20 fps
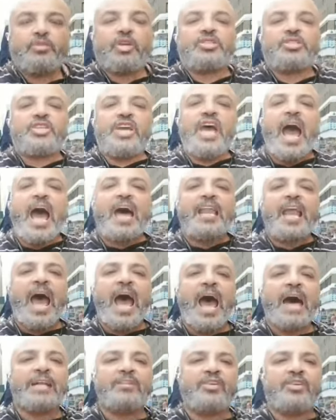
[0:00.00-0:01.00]
تصيع على
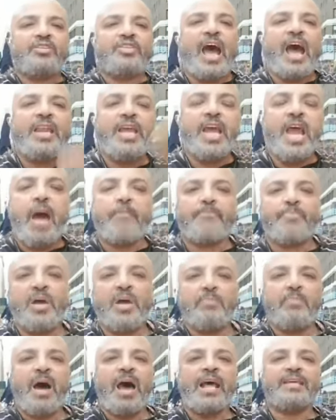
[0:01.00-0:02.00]
حد تاني يا ابن
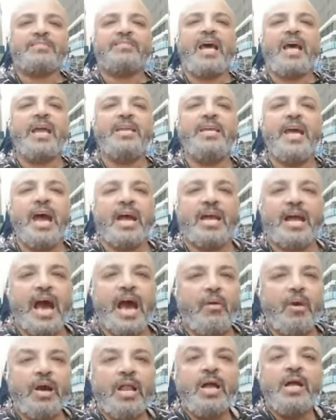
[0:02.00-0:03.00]
المره الثانيه يا
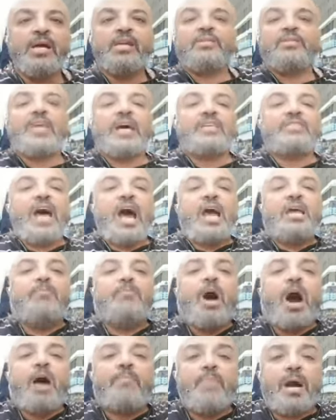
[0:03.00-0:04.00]
خول ده زعيم
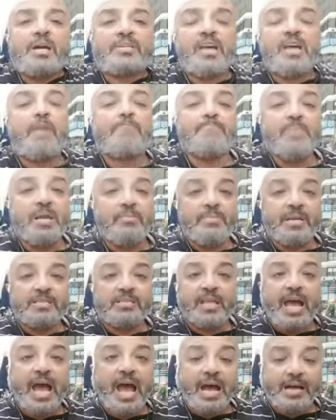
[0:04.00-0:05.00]
امك يا ابن
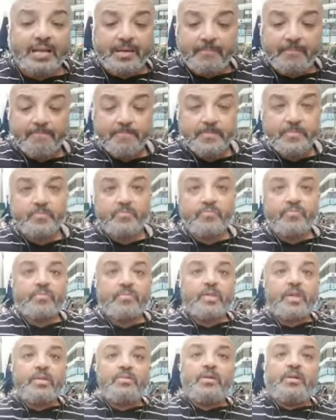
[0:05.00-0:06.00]
المتنكه
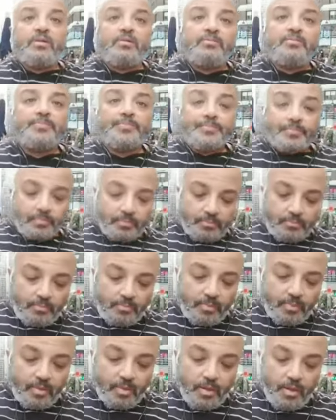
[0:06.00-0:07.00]
ويعصبك
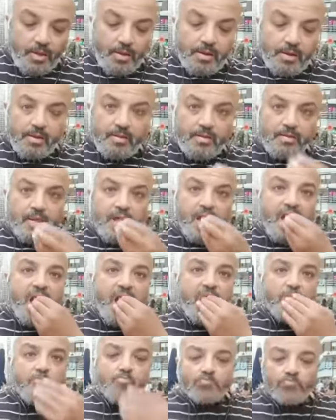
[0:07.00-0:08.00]
كده انا بتكلم
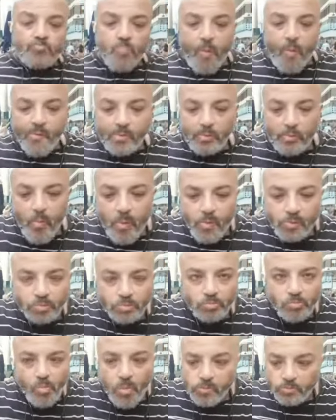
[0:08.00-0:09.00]
بادب
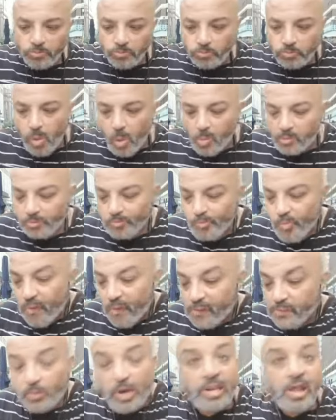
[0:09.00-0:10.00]
وانت بتشتم
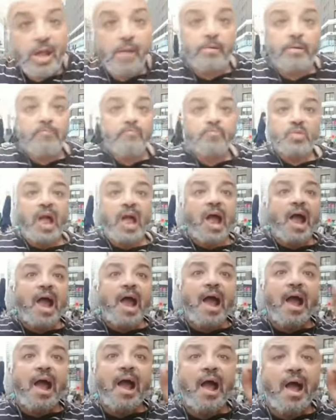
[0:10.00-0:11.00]
المستمع
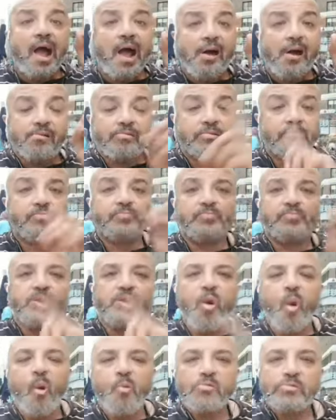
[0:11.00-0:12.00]
عارف مين
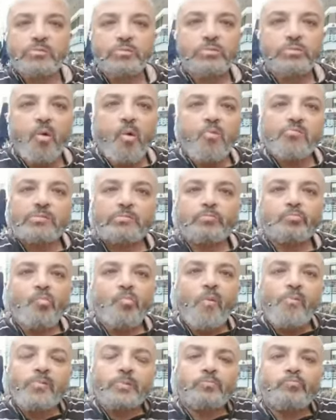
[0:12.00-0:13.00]
اللي موقفه
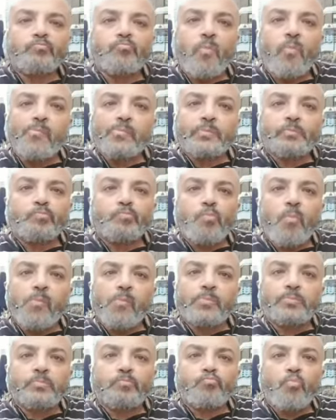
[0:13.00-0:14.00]
ضعيف ومين اللي موقفه
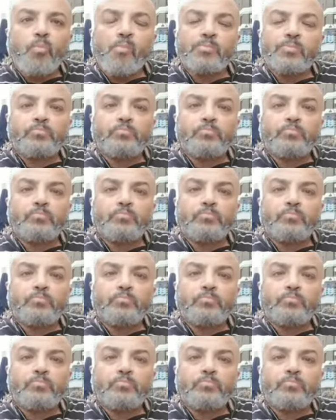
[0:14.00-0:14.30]
قوي